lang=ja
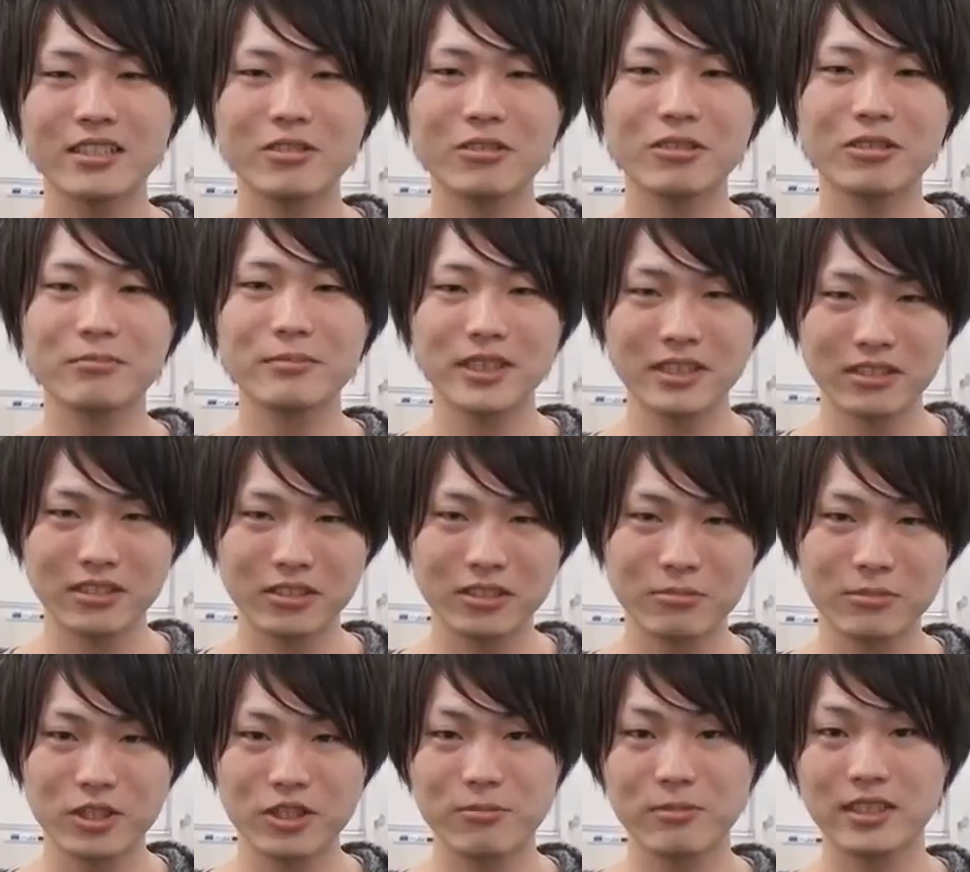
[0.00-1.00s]
機構の水野
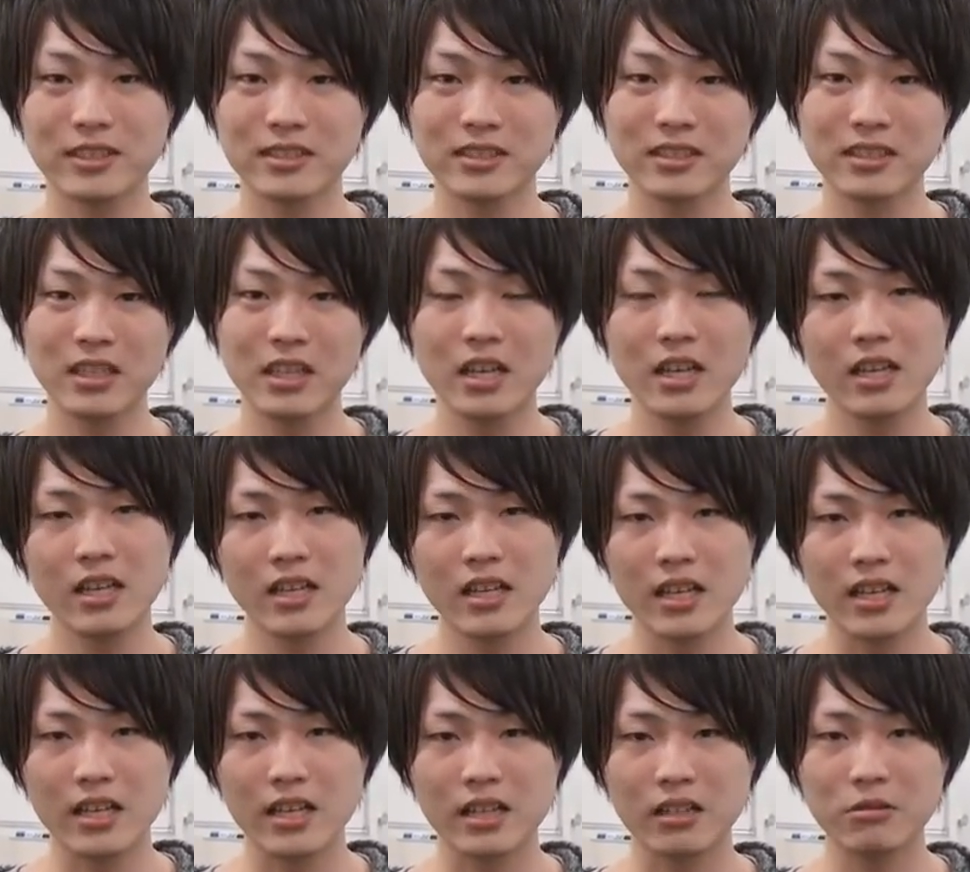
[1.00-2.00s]
と申します
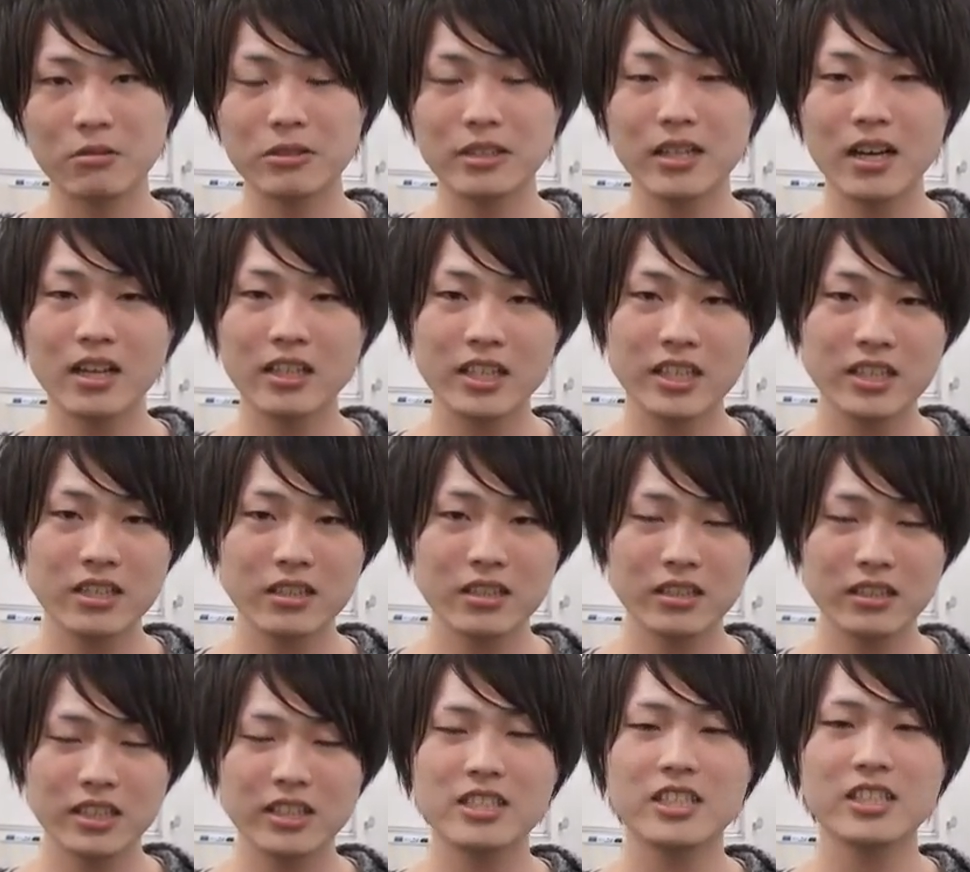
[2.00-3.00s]
これから
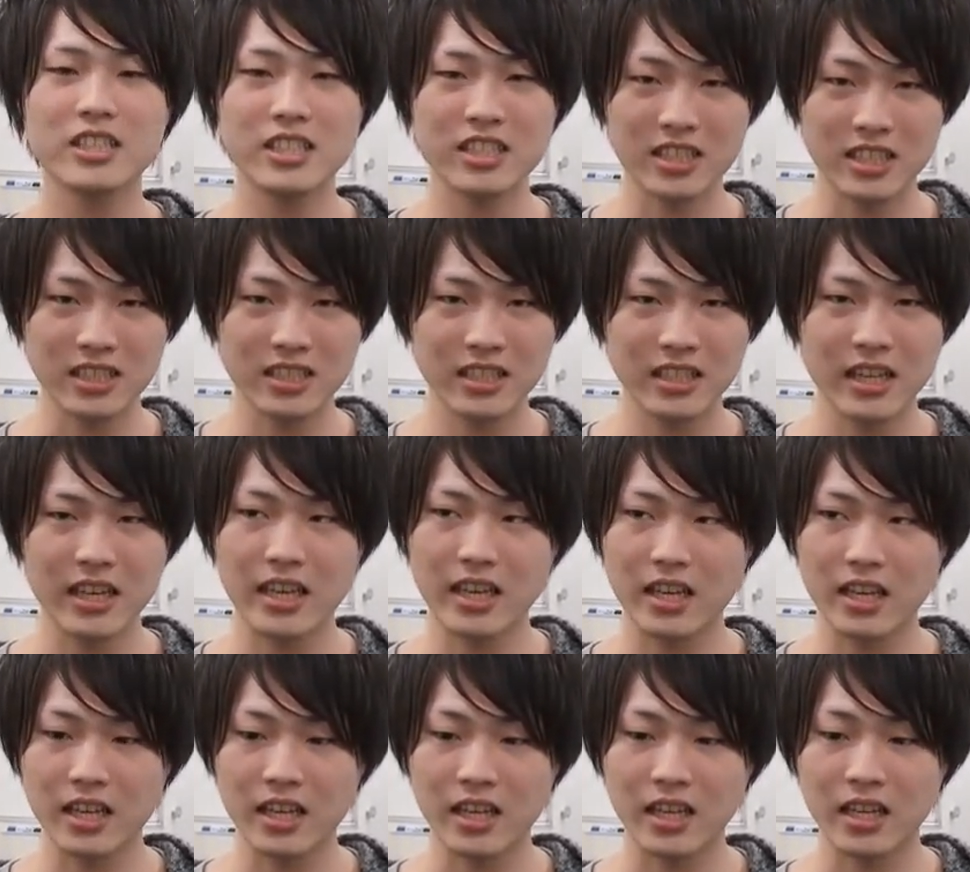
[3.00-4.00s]
1日、
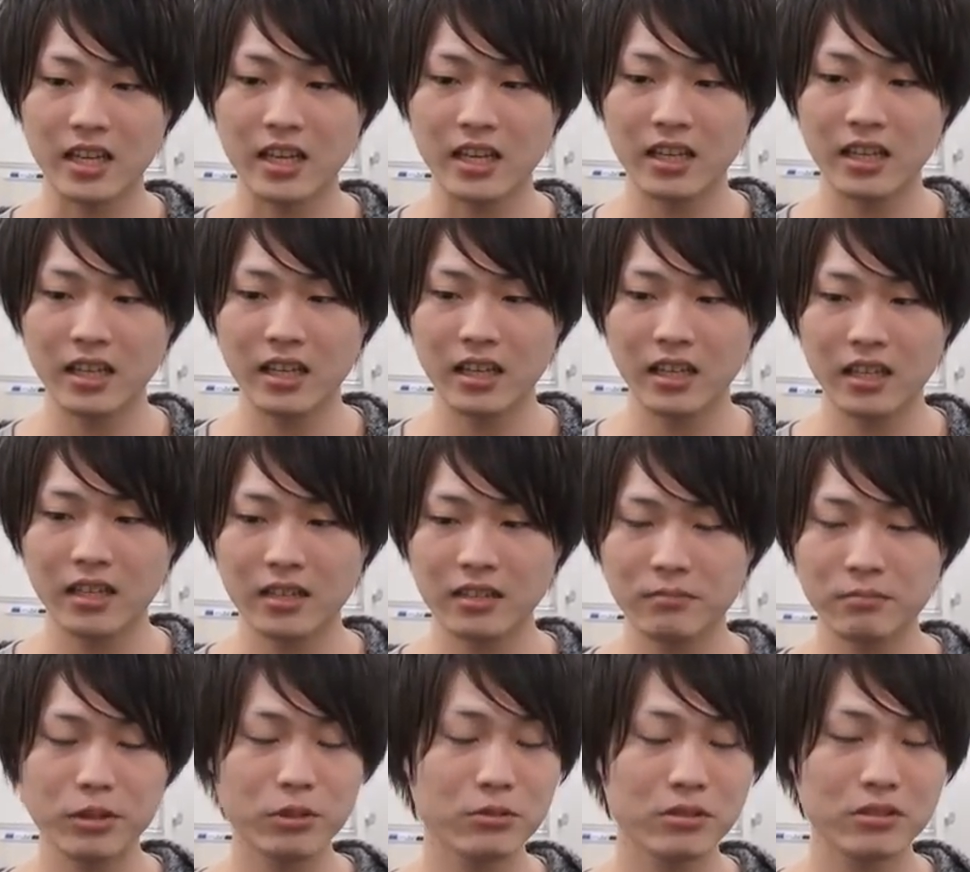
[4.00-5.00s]

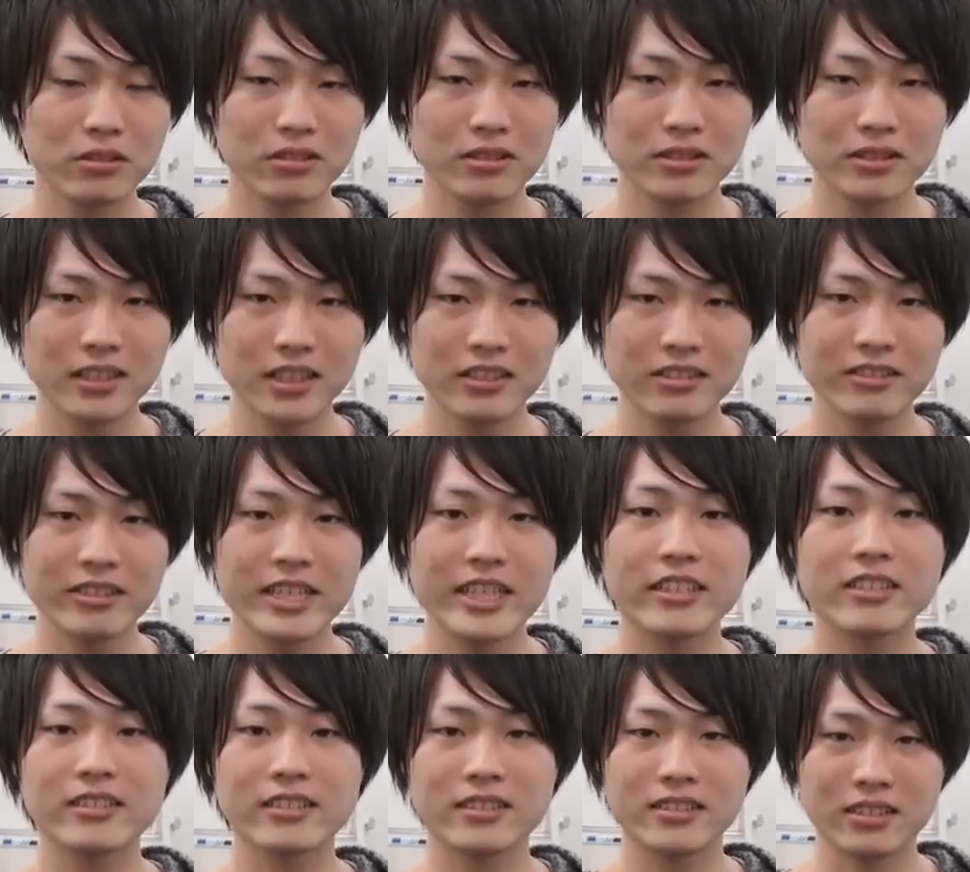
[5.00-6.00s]
えー、秒速スキャル
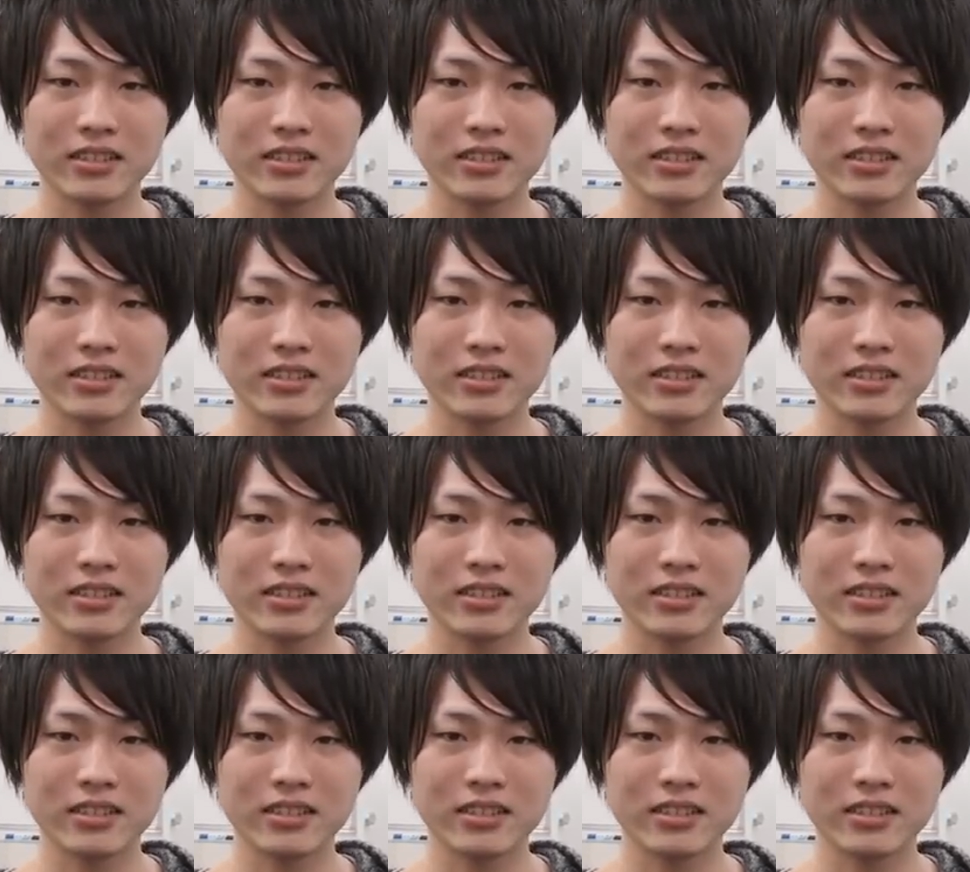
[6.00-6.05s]
FX1